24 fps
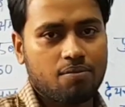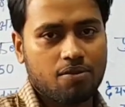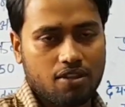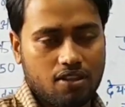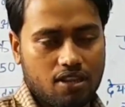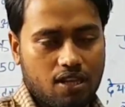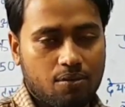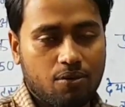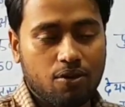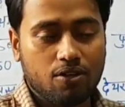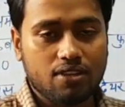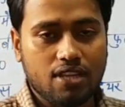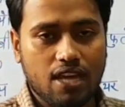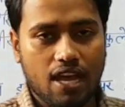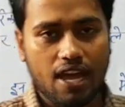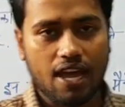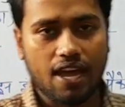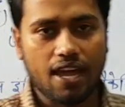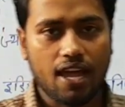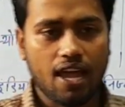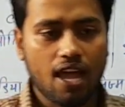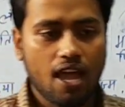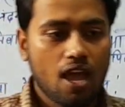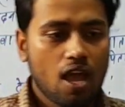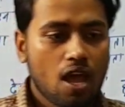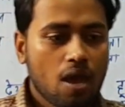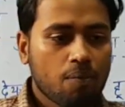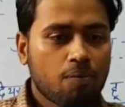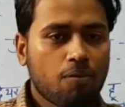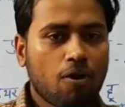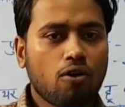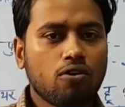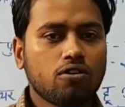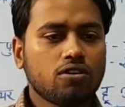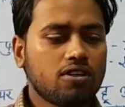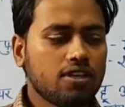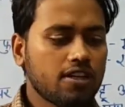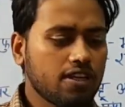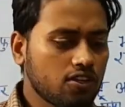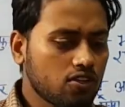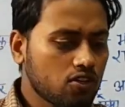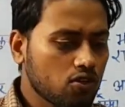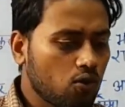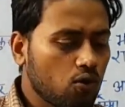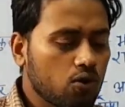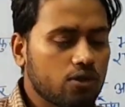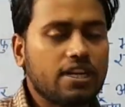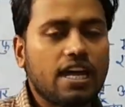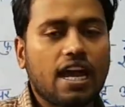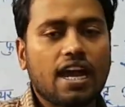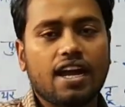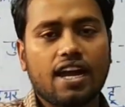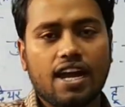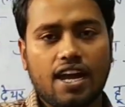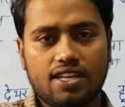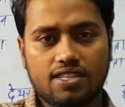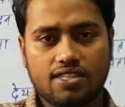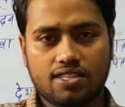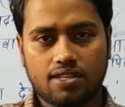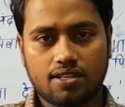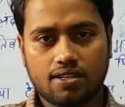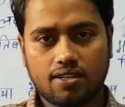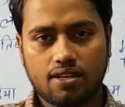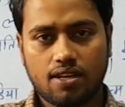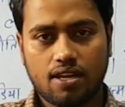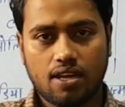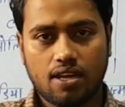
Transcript: का मतलब होता है बहुत ही छोटा कास्ट